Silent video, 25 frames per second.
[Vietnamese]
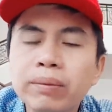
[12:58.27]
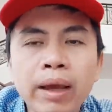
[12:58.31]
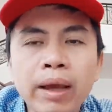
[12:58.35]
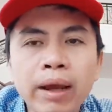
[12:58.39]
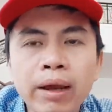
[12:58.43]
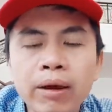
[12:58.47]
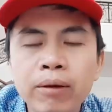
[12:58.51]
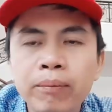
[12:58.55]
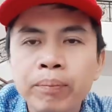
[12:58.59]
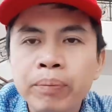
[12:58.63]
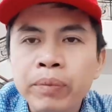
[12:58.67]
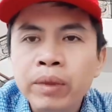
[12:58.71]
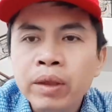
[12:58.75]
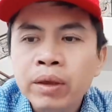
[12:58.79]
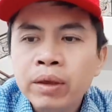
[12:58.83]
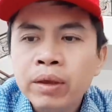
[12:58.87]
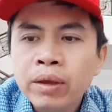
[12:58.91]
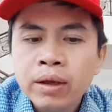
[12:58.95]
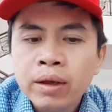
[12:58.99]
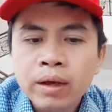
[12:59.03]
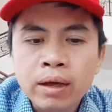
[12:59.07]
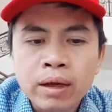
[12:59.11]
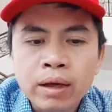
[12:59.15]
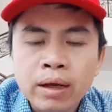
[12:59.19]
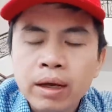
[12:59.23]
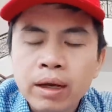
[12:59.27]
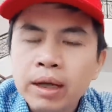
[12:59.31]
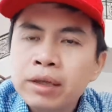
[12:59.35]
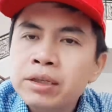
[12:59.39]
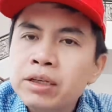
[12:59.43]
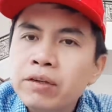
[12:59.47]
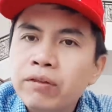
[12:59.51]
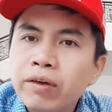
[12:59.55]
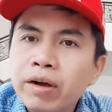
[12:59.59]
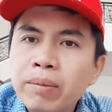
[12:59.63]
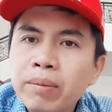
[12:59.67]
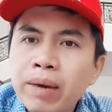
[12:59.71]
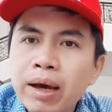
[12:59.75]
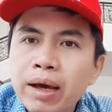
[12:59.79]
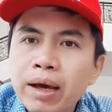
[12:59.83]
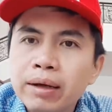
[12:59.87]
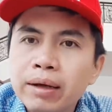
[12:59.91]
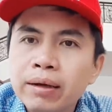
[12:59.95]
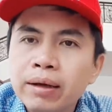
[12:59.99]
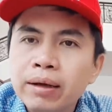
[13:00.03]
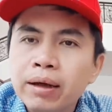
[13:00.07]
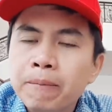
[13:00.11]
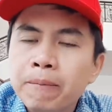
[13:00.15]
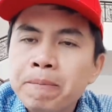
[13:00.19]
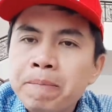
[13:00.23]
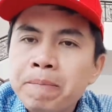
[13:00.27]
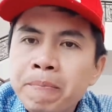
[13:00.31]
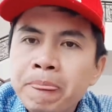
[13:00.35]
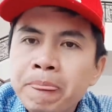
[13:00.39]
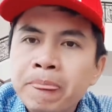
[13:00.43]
theo à, anh chị và các bạn à,